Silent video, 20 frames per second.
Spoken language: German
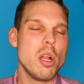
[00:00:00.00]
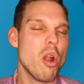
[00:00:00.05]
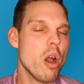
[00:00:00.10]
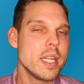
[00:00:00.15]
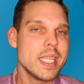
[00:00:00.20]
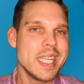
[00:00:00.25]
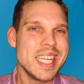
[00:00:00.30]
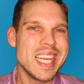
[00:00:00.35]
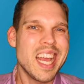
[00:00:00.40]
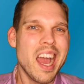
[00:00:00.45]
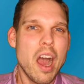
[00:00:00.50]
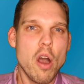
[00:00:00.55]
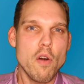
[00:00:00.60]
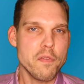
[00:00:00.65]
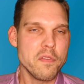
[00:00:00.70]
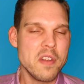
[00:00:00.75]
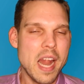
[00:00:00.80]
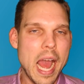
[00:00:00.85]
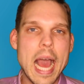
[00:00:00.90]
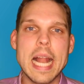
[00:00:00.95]
die Leute, die
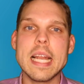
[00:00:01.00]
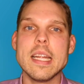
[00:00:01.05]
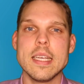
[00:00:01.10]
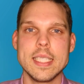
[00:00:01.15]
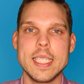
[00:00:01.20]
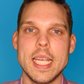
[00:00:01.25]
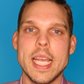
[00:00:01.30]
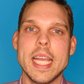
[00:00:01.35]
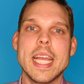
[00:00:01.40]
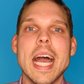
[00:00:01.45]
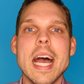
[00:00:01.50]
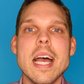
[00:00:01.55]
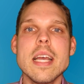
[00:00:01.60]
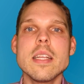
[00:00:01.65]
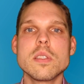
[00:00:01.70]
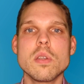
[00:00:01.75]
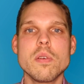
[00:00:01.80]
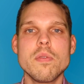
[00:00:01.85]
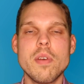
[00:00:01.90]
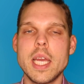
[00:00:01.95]
kaufen alles,
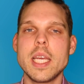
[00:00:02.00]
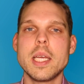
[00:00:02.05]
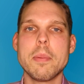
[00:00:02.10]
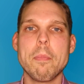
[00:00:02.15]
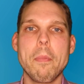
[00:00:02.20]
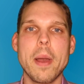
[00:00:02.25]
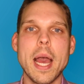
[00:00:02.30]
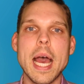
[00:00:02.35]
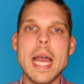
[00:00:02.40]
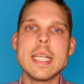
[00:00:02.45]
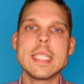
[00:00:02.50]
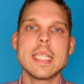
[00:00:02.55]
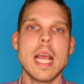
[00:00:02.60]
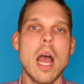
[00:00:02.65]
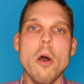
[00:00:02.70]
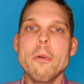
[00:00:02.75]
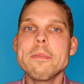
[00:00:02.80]
egal zu welchem Preis,